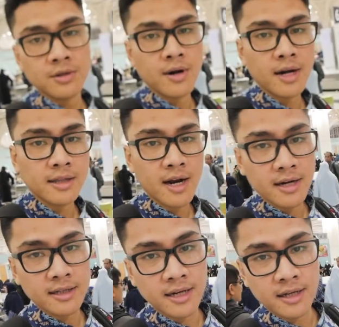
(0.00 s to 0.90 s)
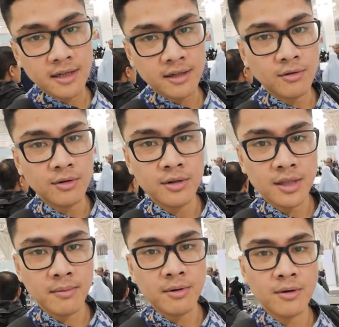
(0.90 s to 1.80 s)
So dari terakhir tadi
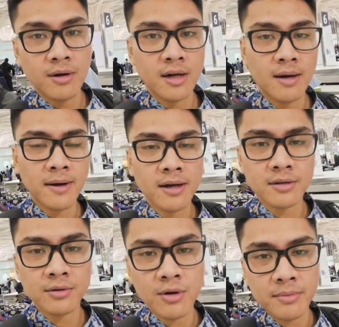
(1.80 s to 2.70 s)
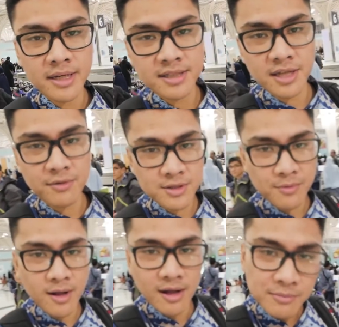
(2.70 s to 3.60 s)
kita berdua apa gue bikin
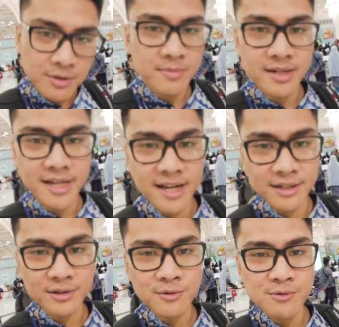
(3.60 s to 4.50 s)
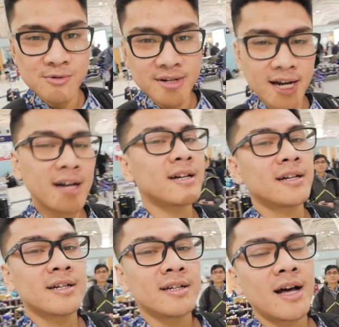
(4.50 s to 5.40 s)
sequence Welcome to Medina itu udah
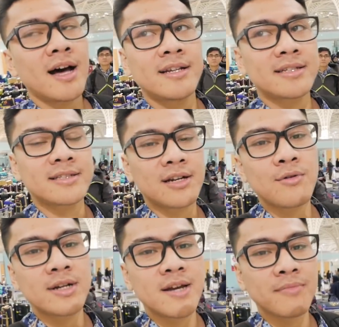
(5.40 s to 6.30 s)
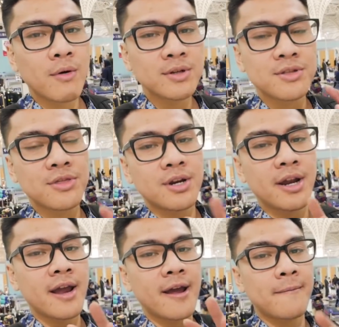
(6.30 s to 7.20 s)
ada sekitar 2 jam tahu
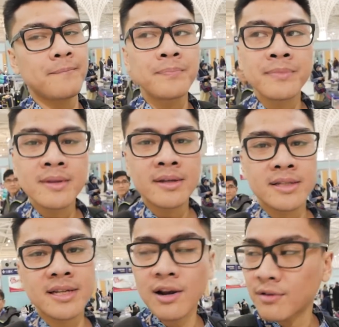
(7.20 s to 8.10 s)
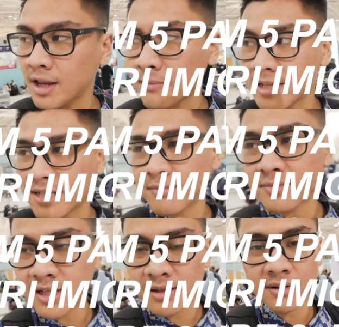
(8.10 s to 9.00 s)
3 a.m. Ini sekarang udah 5 jam.
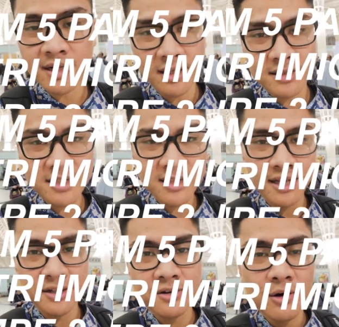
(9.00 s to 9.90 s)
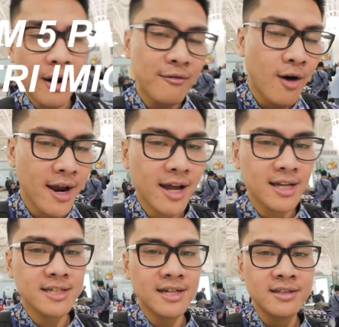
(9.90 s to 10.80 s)
Jadi uh, just to let you know
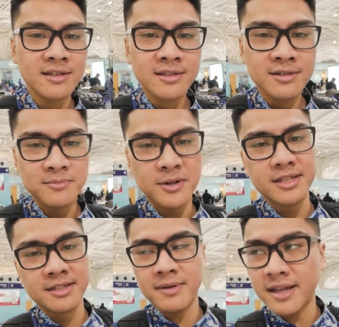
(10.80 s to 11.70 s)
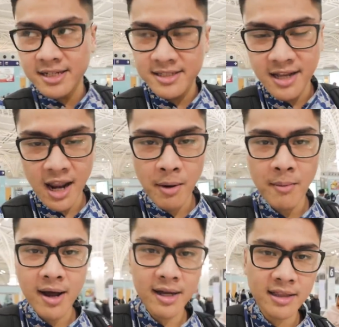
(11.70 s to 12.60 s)
FYI aja proses imigrasinya lama
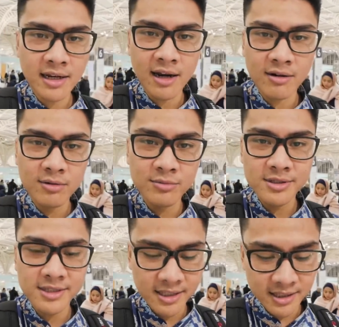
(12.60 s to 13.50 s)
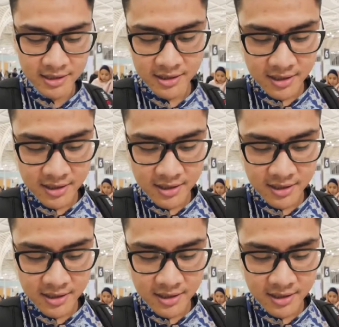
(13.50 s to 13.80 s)
banget dan lu mesti